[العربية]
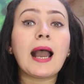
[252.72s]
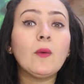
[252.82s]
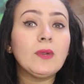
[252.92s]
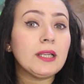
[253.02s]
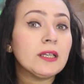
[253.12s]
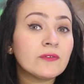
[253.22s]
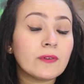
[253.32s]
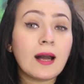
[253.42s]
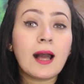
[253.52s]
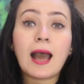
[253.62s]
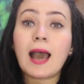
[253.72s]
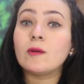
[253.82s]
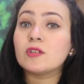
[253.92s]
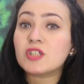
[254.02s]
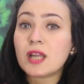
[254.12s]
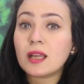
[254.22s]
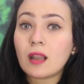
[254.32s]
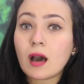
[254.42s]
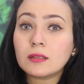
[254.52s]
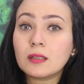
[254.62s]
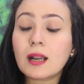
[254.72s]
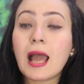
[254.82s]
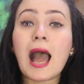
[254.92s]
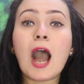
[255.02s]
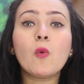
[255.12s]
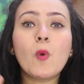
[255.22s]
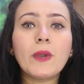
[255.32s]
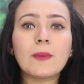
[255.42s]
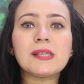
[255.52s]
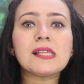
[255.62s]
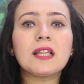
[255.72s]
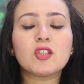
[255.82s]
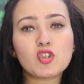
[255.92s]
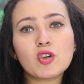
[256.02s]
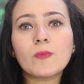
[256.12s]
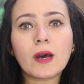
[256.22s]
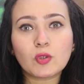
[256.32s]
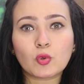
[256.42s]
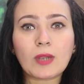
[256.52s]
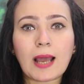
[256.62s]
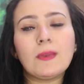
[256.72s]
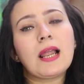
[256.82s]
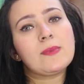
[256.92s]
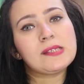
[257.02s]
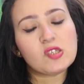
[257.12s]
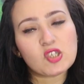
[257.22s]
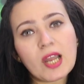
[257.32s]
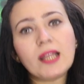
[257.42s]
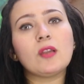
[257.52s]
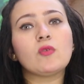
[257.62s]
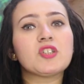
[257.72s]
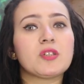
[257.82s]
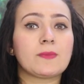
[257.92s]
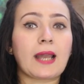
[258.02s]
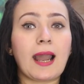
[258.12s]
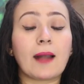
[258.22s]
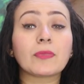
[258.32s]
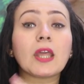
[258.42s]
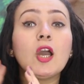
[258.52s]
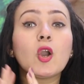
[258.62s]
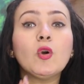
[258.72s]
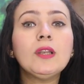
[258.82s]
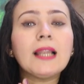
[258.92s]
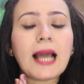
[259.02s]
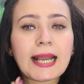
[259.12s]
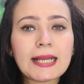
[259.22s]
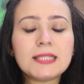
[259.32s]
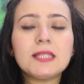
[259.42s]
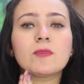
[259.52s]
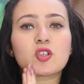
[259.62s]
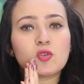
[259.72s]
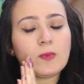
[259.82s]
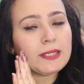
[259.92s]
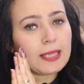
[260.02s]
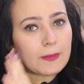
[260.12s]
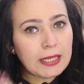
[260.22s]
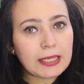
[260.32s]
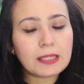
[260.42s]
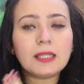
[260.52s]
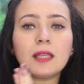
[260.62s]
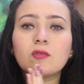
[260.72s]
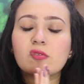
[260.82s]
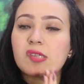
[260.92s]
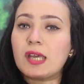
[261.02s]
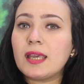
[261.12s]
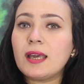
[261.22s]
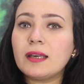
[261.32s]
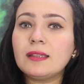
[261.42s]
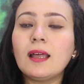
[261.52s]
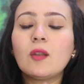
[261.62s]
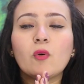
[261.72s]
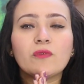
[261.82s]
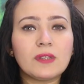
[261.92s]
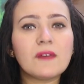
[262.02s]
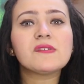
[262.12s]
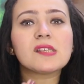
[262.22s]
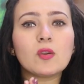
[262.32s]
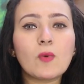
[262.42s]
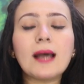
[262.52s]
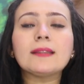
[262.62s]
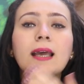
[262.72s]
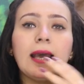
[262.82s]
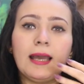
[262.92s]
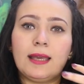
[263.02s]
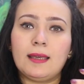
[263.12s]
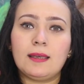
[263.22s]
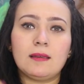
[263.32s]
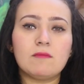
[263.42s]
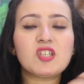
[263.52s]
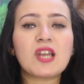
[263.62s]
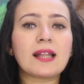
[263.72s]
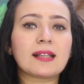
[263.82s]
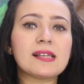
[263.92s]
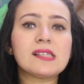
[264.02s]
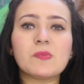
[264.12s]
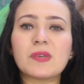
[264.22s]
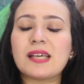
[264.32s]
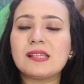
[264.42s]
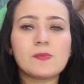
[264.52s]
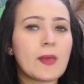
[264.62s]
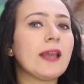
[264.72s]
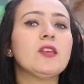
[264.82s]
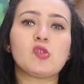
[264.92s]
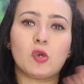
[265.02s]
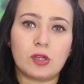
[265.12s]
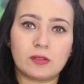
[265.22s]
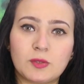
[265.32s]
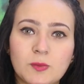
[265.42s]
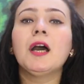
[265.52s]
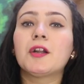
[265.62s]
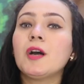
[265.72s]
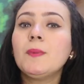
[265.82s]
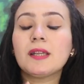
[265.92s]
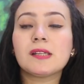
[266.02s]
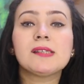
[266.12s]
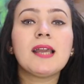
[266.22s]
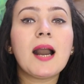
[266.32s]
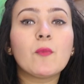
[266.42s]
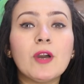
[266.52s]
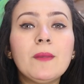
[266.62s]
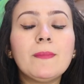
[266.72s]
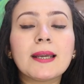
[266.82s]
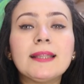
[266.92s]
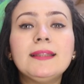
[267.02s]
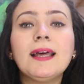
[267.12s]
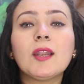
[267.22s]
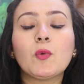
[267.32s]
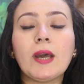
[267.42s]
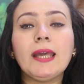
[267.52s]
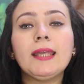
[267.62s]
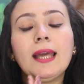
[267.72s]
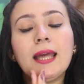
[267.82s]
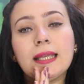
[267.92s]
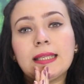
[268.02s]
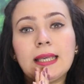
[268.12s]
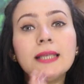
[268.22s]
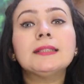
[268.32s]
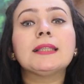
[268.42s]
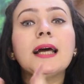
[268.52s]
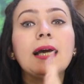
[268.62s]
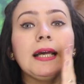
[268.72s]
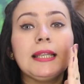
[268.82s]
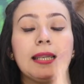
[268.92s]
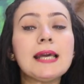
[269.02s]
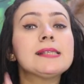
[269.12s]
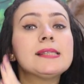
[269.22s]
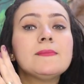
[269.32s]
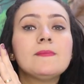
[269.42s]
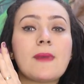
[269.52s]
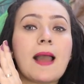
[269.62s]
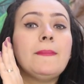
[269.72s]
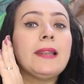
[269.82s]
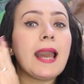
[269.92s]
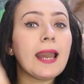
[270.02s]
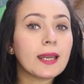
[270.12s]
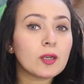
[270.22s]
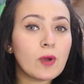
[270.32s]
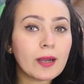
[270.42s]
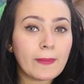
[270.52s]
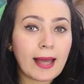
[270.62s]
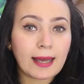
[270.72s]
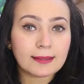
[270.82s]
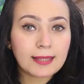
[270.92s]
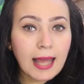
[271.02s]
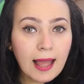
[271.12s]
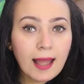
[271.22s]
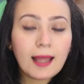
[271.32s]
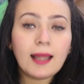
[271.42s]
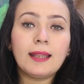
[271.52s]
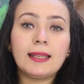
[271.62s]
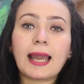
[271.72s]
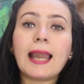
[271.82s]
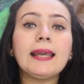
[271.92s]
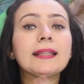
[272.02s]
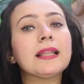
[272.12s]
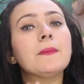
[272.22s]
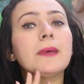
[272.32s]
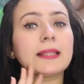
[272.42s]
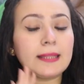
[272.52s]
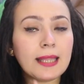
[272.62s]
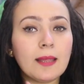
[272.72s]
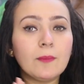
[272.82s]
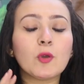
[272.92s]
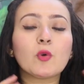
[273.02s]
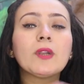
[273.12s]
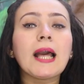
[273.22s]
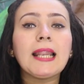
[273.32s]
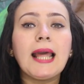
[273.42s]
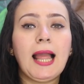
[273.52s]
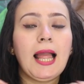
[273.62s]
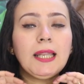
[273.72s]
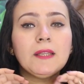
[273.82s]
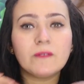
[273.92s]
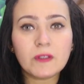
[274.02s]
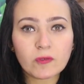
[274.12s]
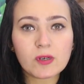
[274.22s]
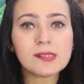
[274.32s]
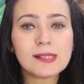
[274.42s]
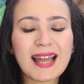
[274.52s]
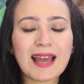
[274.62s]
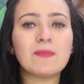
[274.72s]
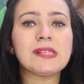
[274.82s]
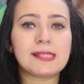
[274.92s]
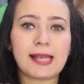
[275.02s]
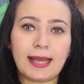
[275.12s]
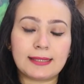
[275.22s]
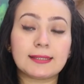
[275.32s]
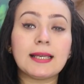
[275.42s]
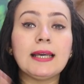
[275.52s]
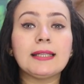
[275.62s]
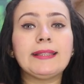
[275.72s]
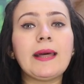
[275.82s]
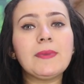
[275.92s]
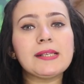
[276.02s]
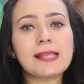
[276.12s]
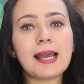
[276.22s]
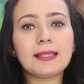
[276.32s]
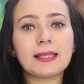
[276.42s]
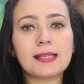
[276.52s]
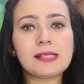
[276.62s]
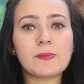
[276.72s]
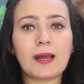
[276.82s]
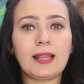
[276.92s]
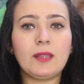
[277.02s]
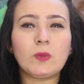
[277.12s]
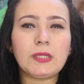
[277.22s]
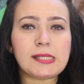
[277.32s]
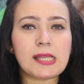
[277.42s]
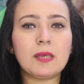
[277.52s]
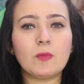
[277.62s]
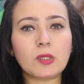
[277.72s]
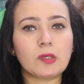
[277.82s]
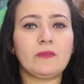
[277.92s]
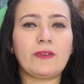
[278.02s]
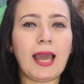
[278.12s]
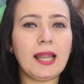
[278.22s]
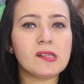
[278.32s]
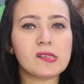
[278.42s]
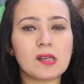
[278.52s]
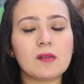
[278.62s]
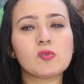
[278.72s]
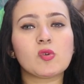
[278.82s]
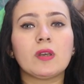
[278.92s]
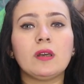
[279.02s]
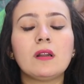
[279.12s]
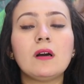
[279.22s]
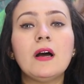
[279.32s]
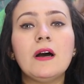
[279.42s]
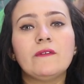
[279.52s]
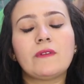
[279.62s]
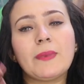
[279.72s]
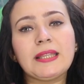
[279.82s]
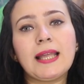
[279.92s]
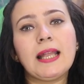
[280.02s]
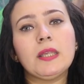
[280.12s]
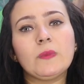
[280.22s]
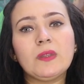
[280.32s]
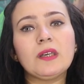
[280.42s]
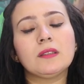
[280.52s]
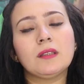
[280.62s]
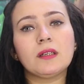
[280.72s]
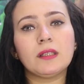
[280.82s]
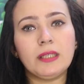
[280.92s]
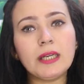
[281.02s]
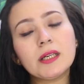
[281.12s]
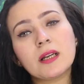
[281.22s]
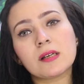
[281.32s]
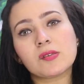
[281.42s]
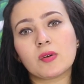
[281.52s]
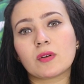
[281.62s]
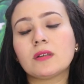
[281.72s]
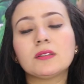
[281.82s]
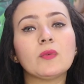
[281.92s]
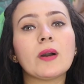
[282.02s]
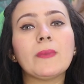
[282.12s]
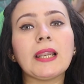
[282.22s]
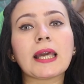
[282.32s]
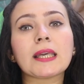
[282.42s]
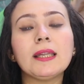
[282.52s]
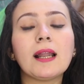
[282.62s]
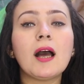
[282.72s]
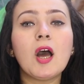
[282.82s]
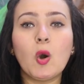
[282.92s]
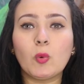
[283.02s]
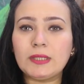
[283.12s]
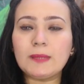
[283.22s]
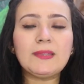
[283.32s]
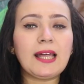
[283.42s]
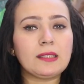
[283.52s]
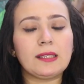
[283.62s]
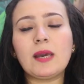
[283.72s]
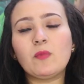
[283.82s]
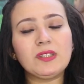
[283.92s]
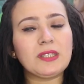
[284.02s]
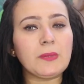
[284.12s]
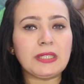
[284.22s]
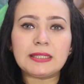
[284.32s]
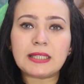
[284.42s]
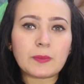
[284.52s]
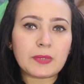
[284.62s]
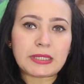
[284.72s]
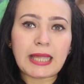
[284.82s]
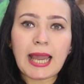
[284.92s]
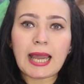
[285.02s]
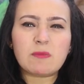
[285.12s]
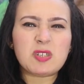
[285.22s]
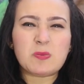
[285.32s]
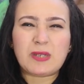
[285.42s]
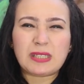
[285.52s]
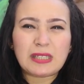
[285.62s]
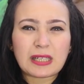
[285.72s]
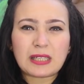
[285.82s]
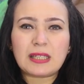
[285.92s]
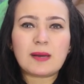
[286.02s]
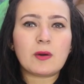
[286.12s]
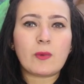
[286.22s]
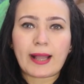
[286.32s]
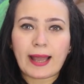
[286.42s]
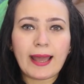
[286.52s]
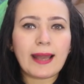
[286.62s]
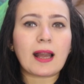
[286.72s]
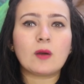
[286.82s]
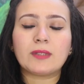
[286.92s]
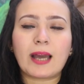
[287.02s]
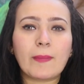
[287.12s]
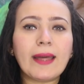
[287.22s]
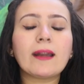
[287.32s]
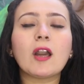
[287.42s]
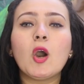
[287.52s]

او القرفه او الشاي الاخضر او ممكن مثلا شوربه تكون عاملها بس شاي للوش بتاعها كل الحاجات دي مشروبات جميله جدا وصحيه جدا وفي نفس الوقت آه، مش هتكسب الجسم اي سعرات رابع نصيحه مهمه جدا وهي ان انت لازم قبل اخر وجبه اخدتها لغايه لما تنام يكون على الاقل في فاصل خمس ساعات ده بيساعد الجسم على انه كده زي بيدخل في حاله صيام صغيره فبالتالي بيقدر يحرق سعرات الوجبه الاخيره وتبدا تنام وانت معدتك مرتاحه مش معدتك كده وجعاك او تعباك